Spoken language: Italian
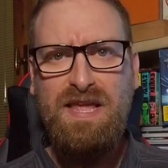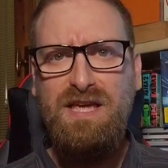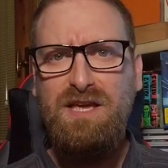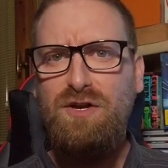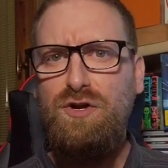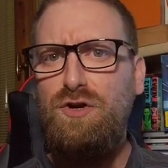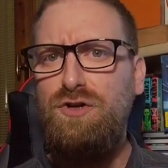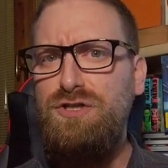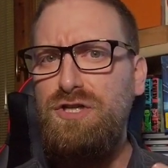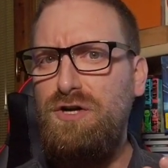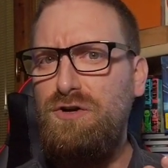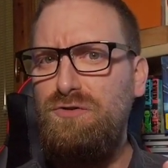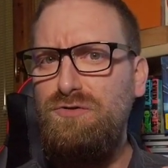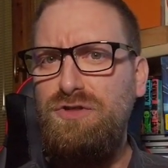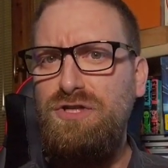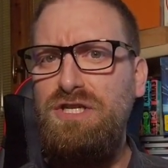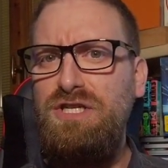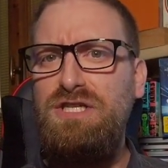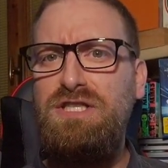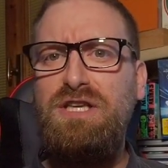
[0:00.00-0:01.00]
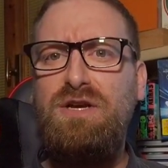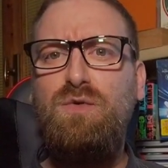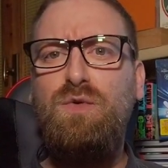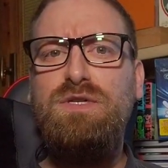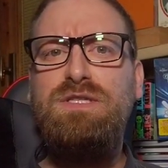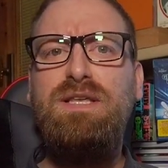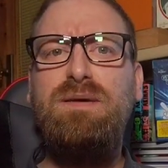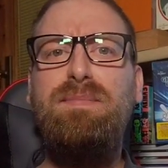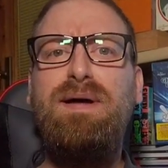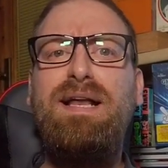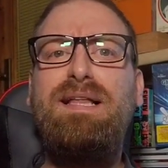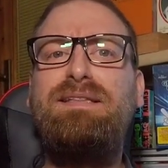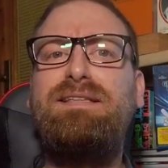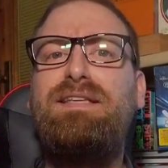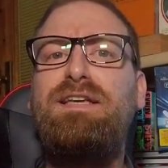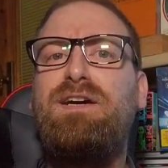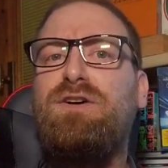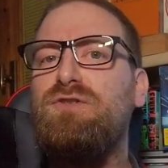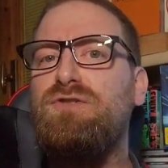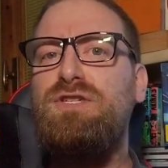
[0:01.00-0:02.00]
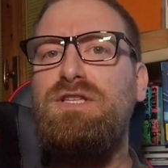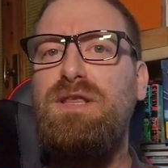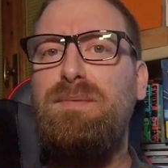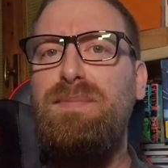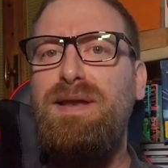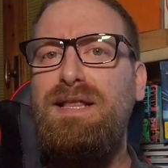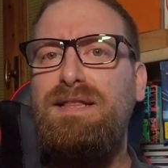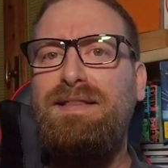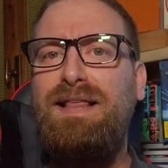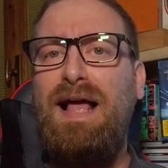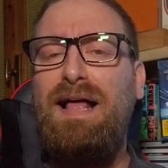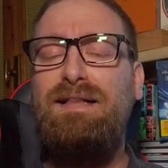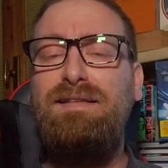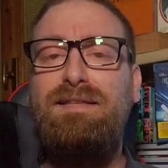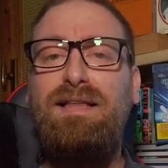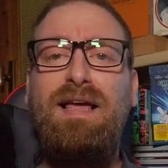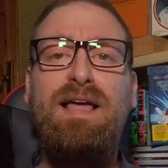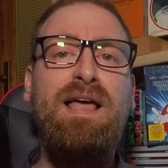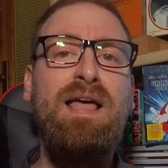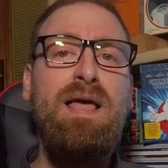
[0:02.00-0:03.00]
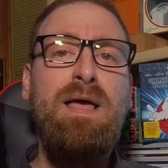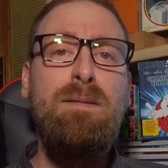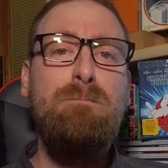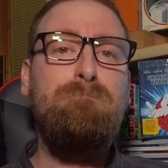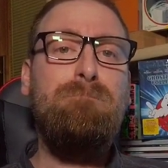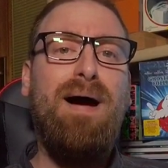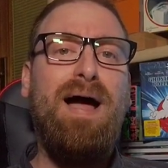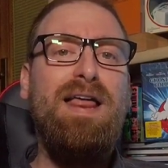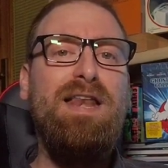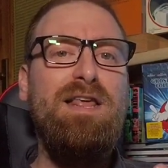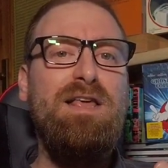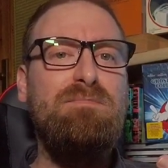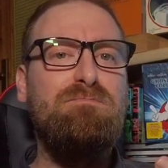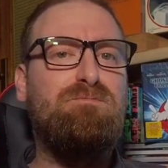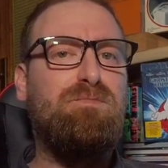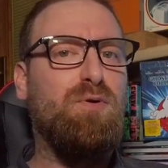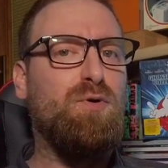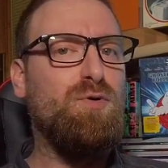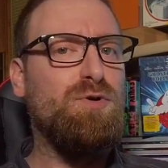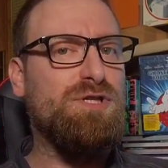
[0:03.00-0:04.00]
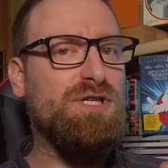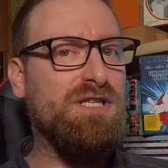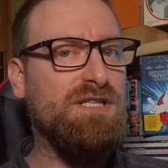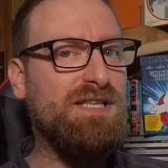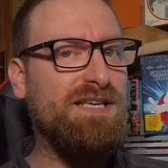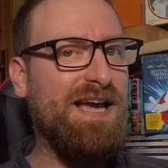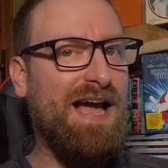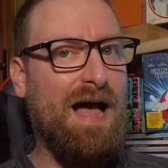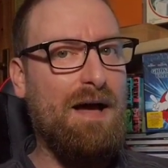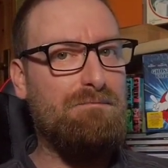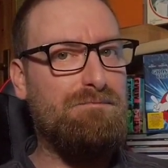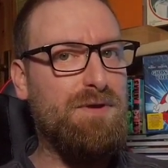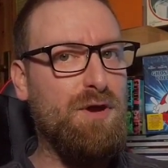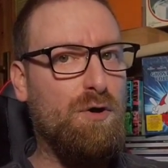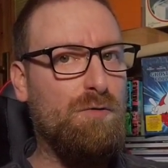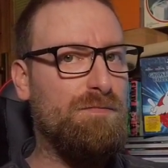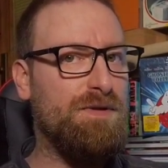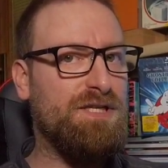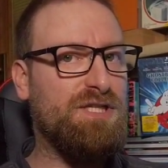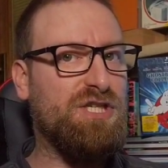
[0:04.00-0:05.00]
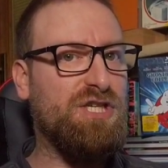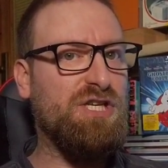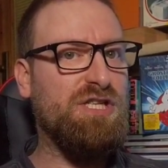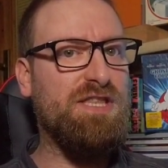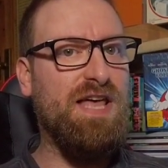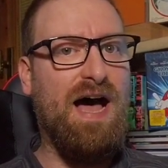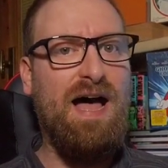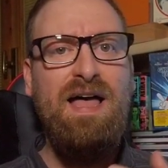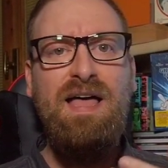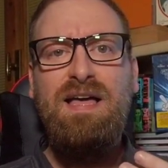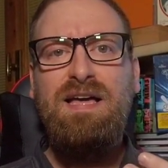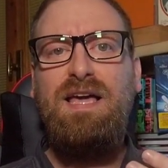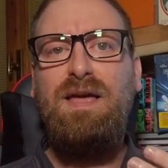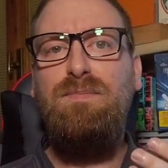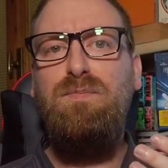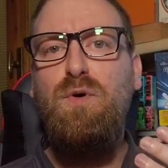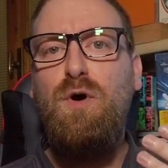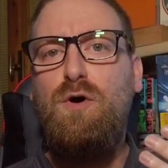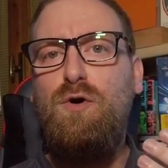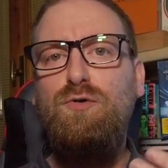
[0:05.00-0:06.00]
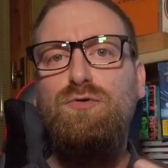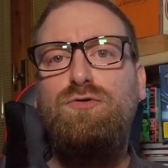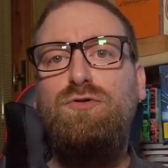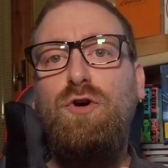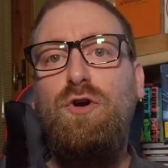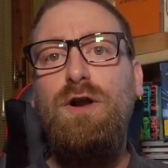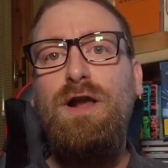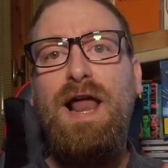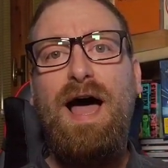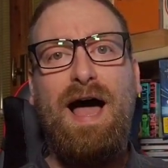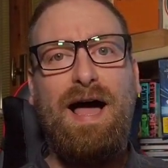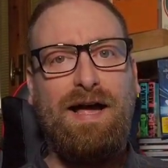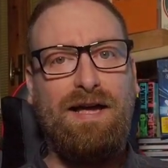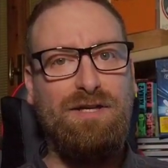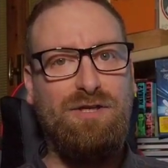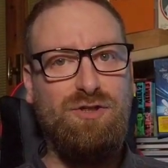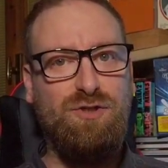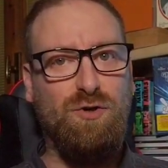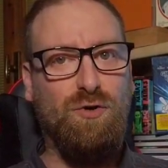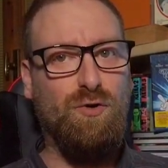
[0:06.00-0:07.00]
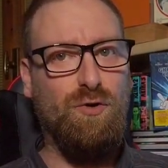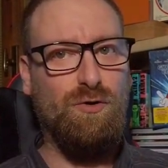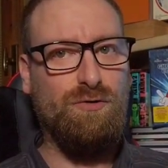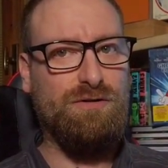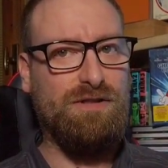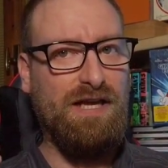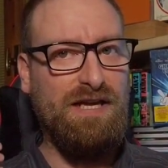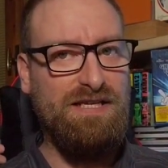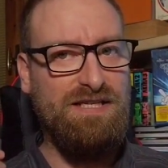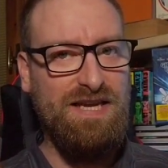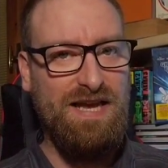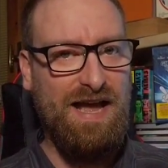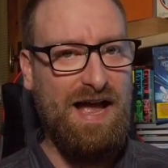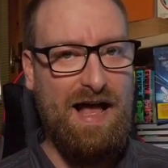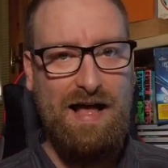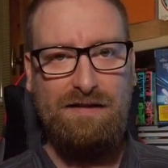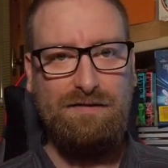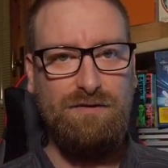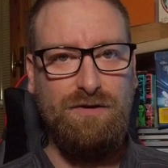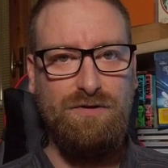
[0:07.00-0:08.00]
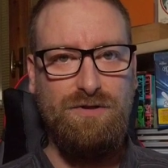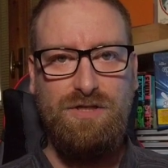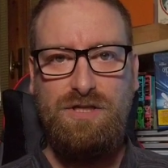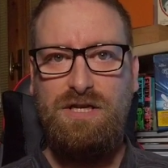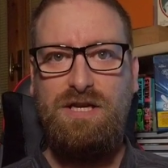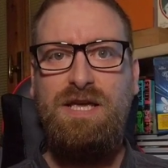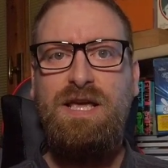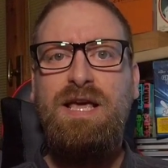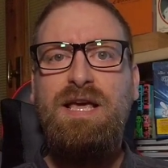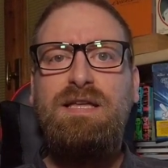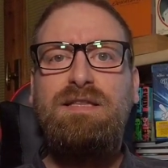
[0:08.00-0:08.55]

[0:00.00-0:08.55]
In cosa consiste questa malattia così debilitante? Ma in impulsi di rabbia omicida che può controllare solo teserandosi.